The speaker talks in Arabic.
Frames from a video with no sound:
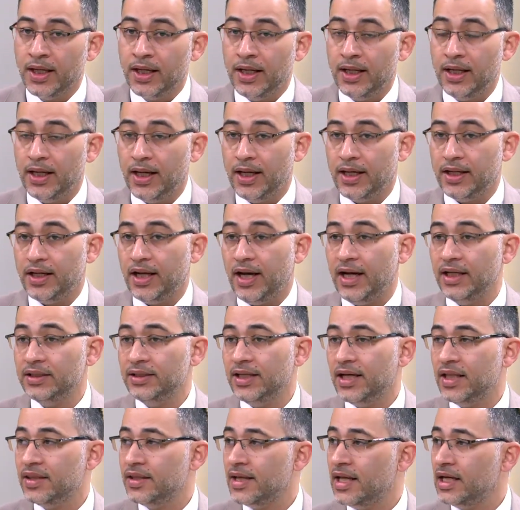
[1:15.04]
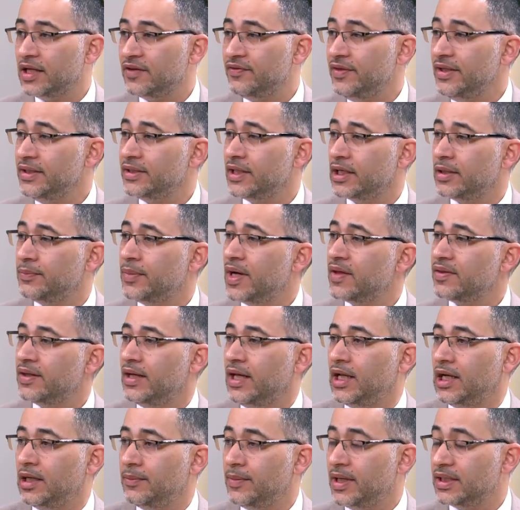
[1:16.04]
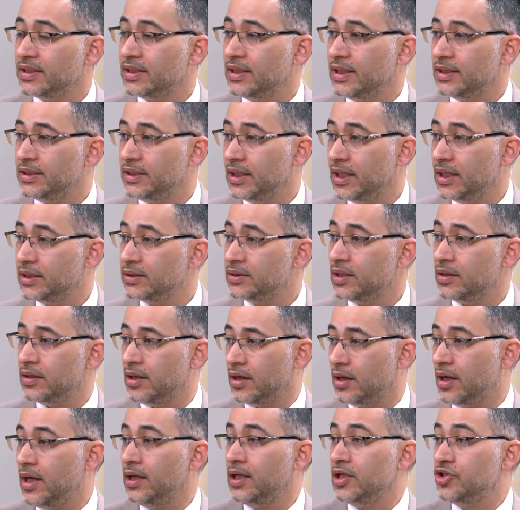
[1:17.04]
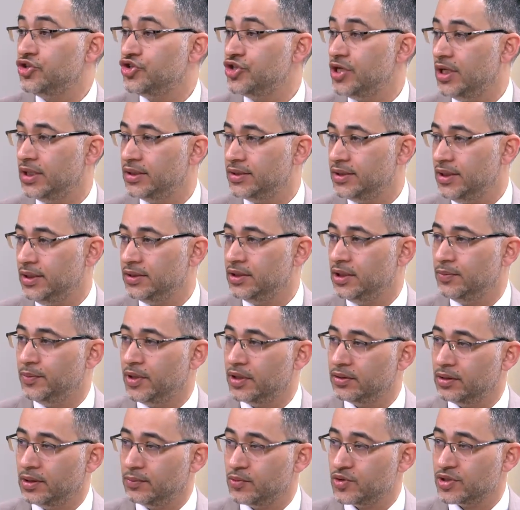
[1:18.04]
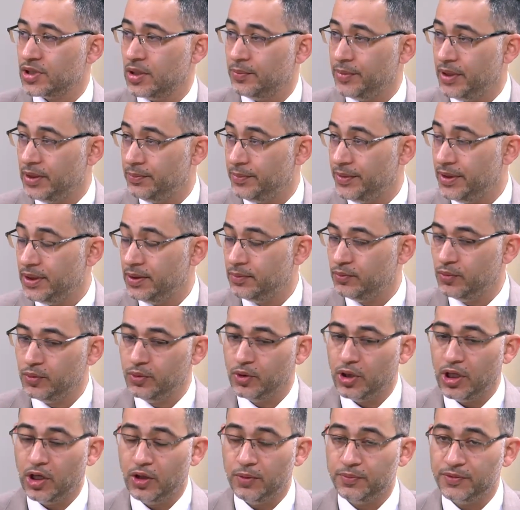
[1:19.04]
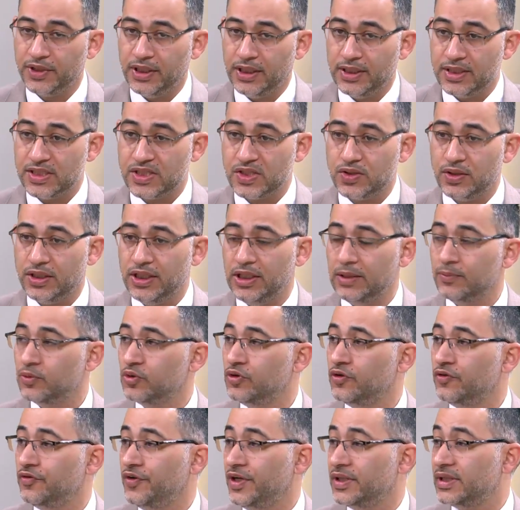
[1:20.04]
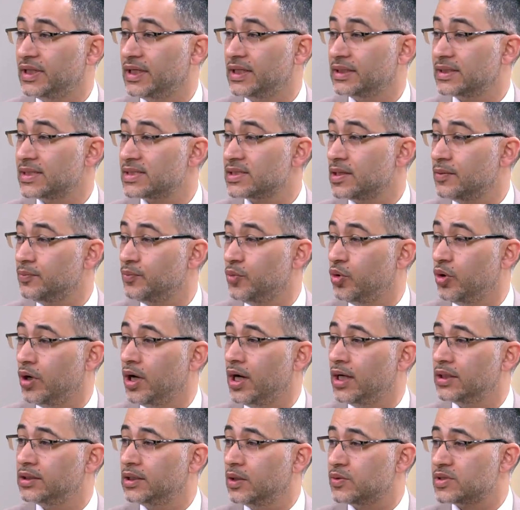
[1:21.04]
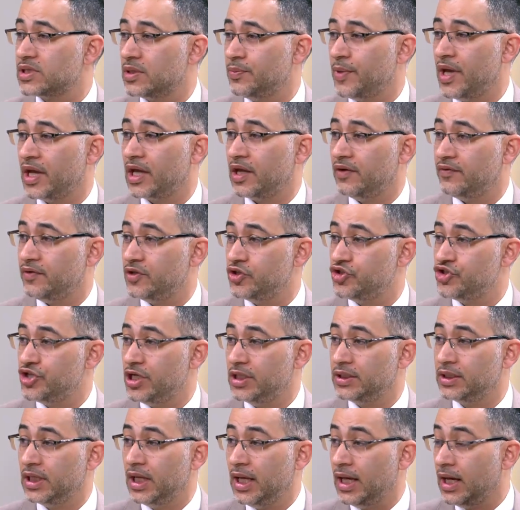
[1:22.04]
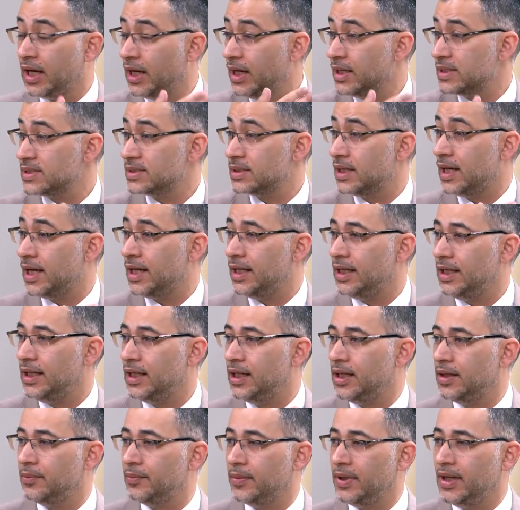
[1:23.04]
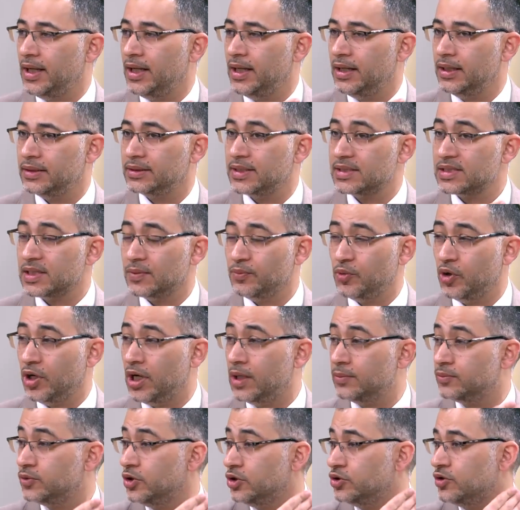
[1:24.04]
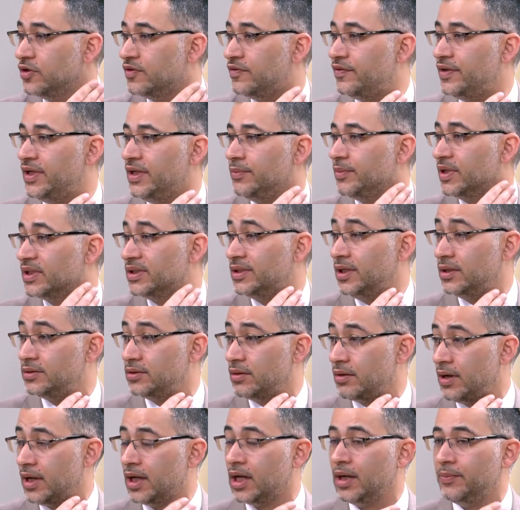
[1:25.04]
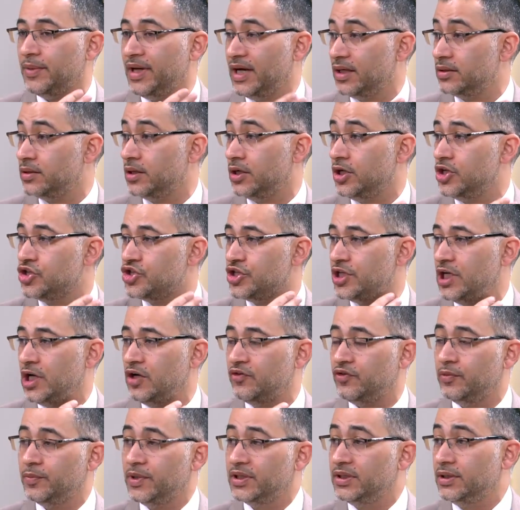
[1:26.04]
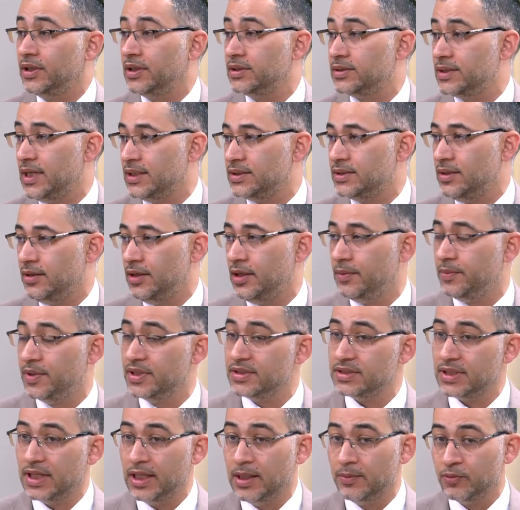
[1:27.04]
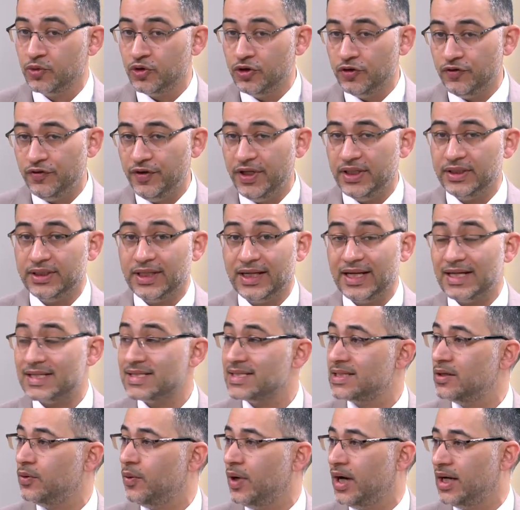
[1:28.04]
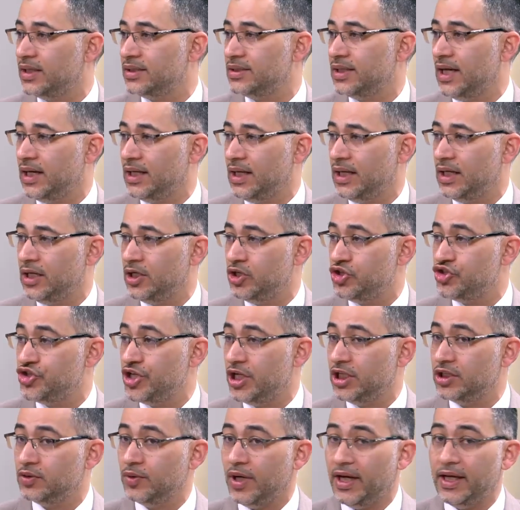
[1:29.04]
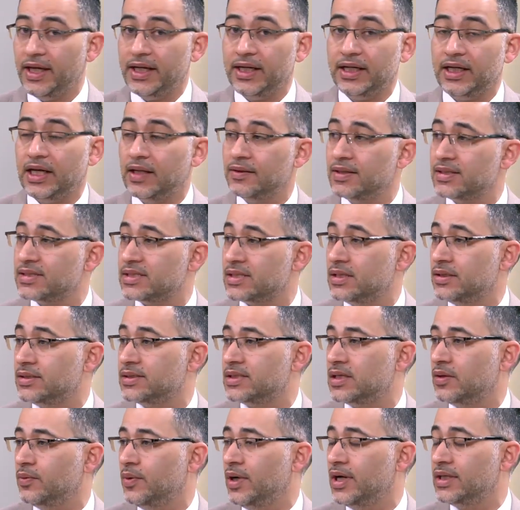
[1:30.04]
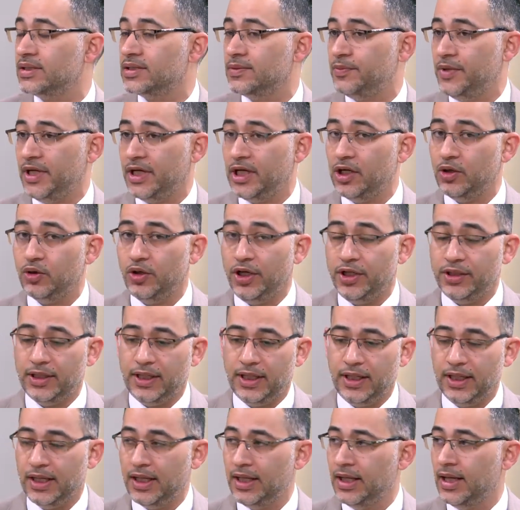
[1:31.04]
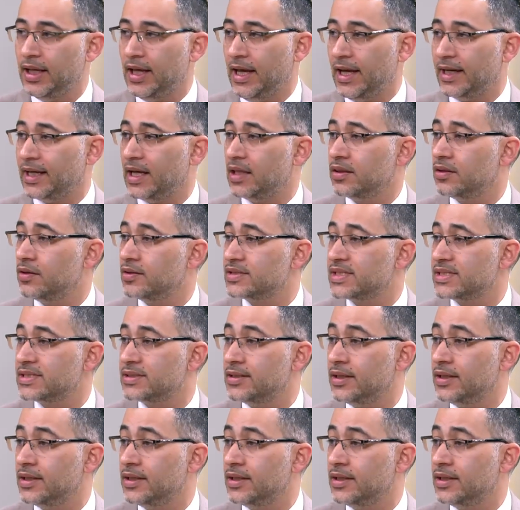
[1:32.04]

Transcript: الآن عدا عن ذلك في عندنا بعض العلامات التي قد تظهر على الجلد عند المرضى المصابين بمقاومة الإنسولين يكون في عندنا تصبغات أو سماكة في الجلد خاصة هاي التصبغات تحدث في منطقة الرقبة أكثر شيء أو في منطقة تحت الإبط يكون في عندنا سواد على الجلد وأحيانا هذا السواد نحكي له إحنا الأكانثوسز